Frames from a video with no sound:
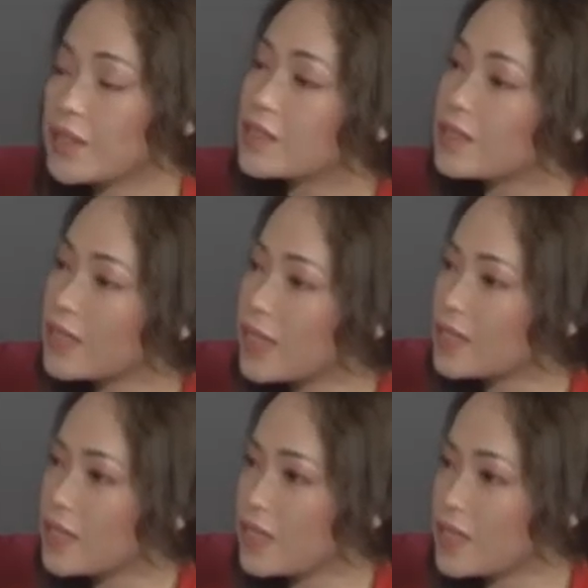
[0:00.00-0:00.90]
Trước tiên
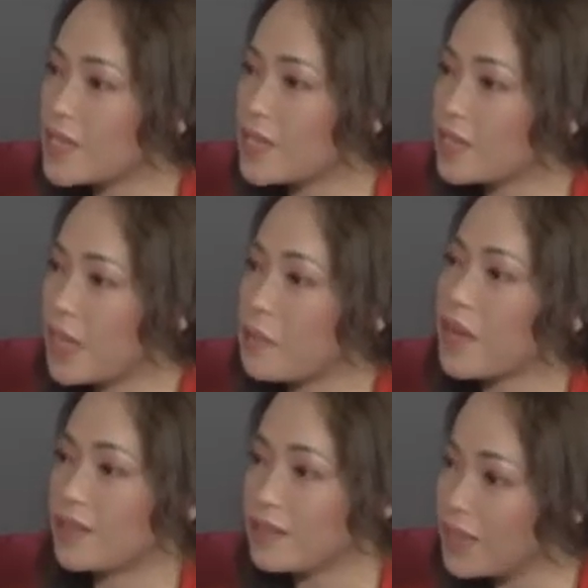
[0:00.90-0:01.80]
thì xin thay mặt
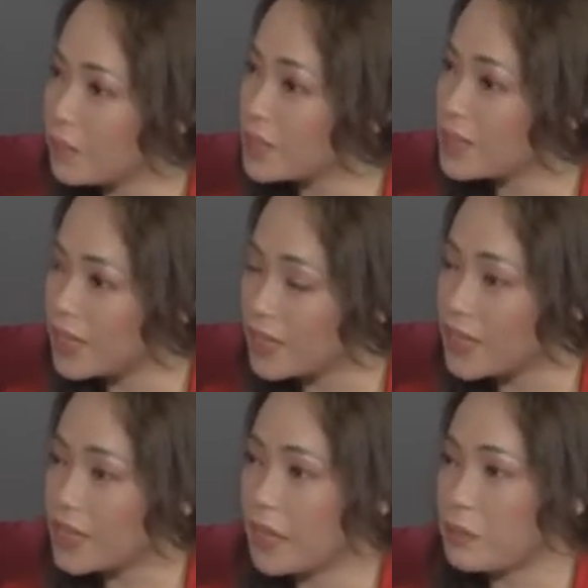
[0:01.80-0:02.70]
những người làm chương trình,
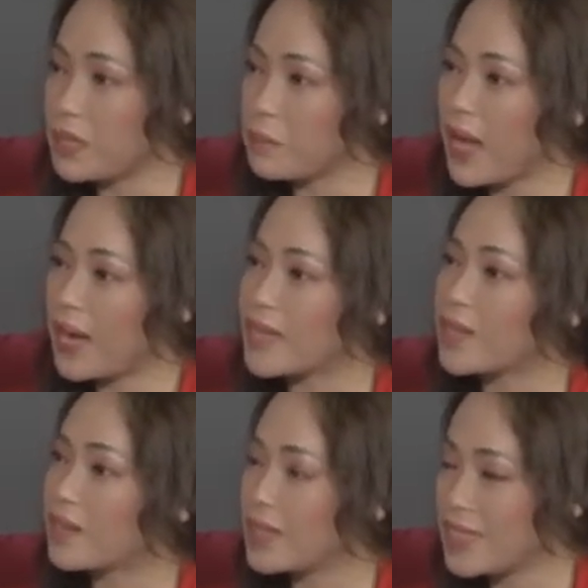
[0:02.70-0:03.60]
cảm ơn bà đã
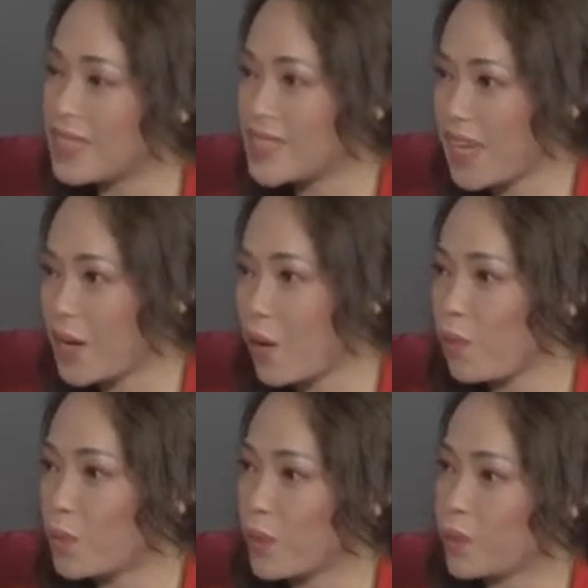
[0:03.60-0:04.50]
nhận lời chia sẻ câu
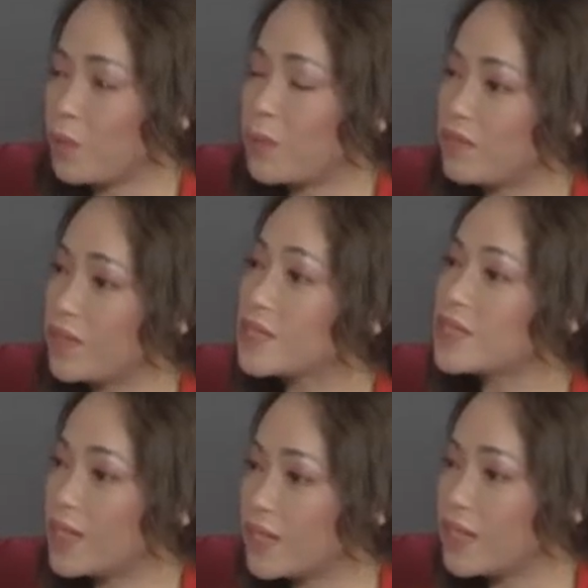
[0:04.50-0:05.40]
một chuyện của mình với chương
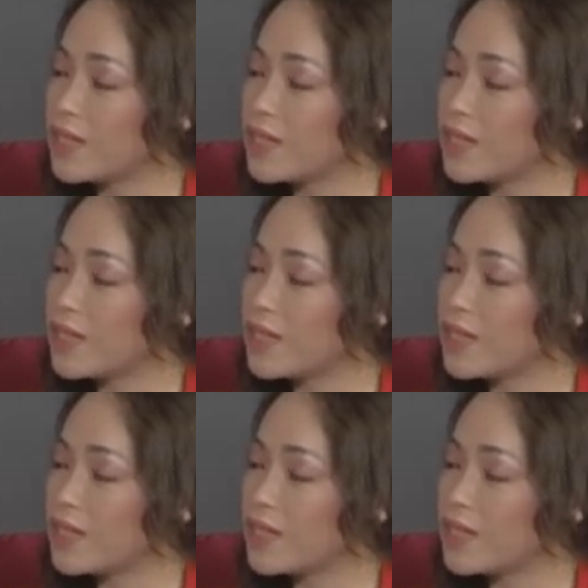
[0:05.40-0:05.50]
trình.